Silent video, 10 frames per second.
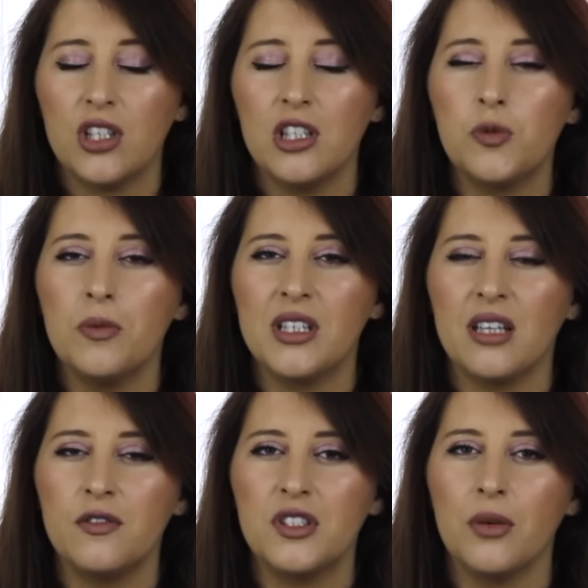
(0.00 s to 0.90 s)
Eu já tinha
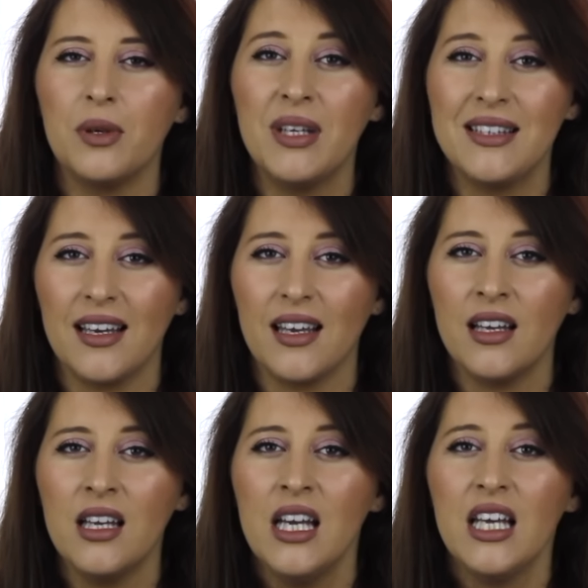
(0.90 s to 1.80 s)
experimentado a versão em
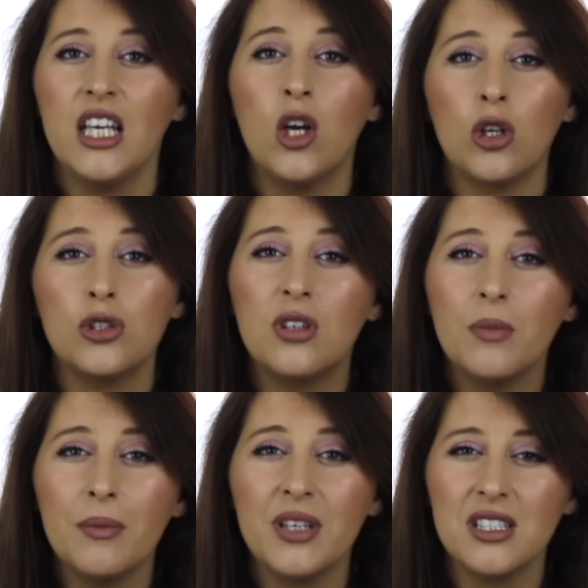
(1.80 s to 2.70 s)
manteiga e gosto
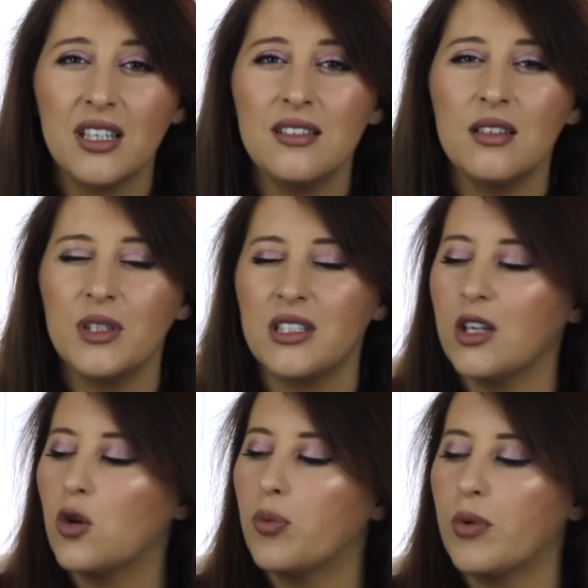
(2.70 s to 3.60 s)
também bastante da
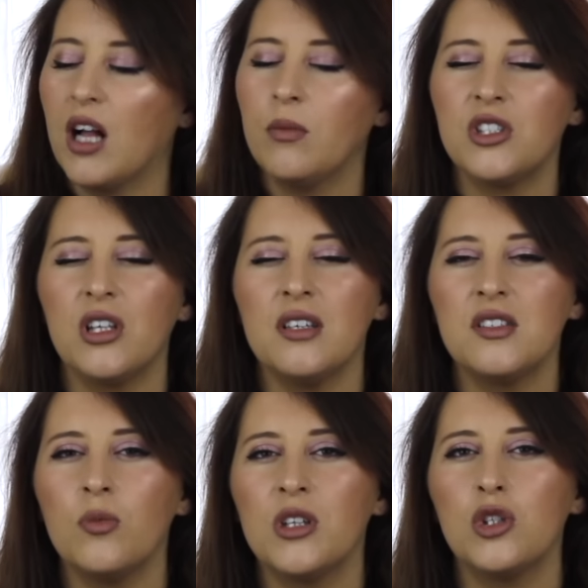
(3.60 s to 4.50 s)
manteiga corporal, mas tem
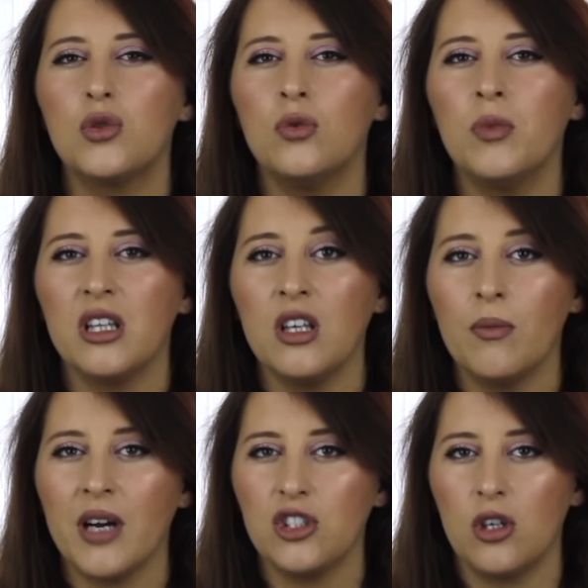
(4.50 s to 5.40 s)
assim uma textura um
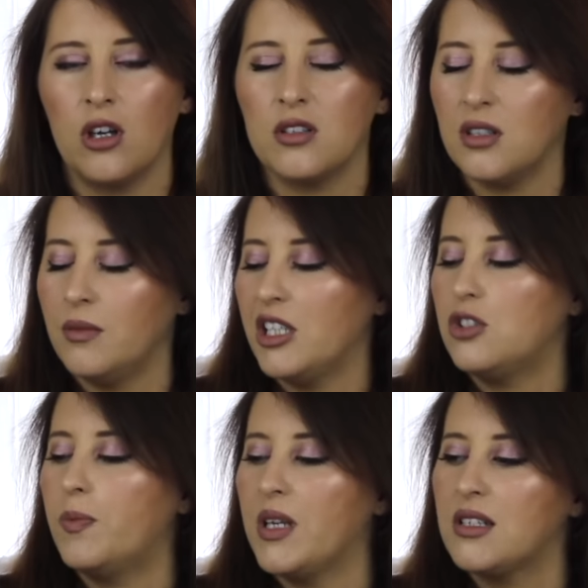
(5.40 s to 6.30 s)
bocadinho mais grossa,
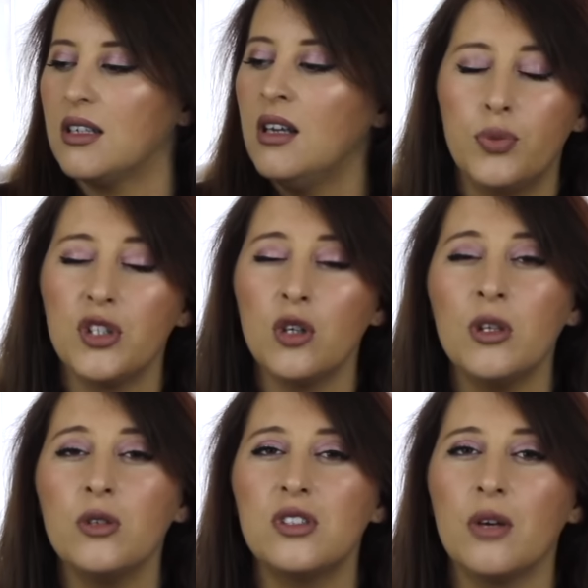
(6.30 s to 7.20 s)
mais espessa. Por ser
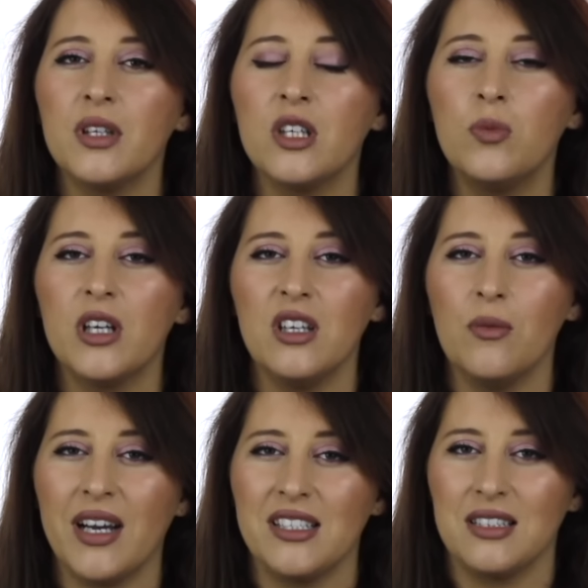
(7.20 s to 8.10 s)
uma loção, ele é um
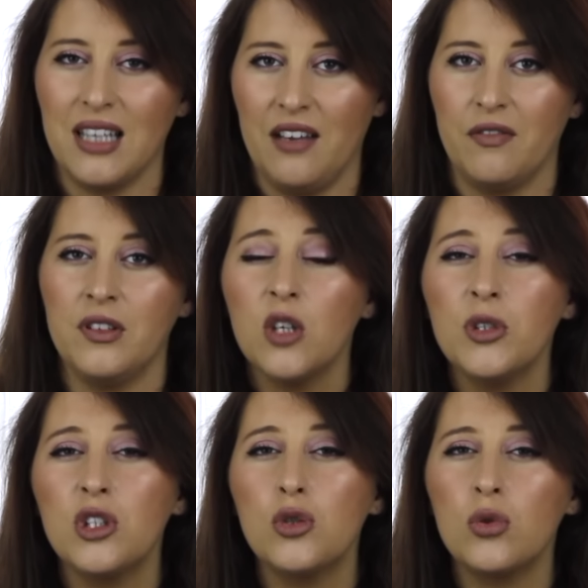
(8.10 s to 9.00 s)
bocadinho mais leve, tem
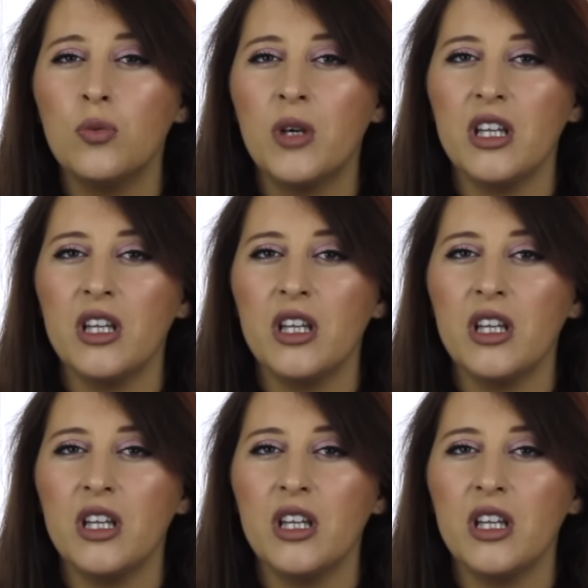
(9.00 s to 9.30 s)
uma textura um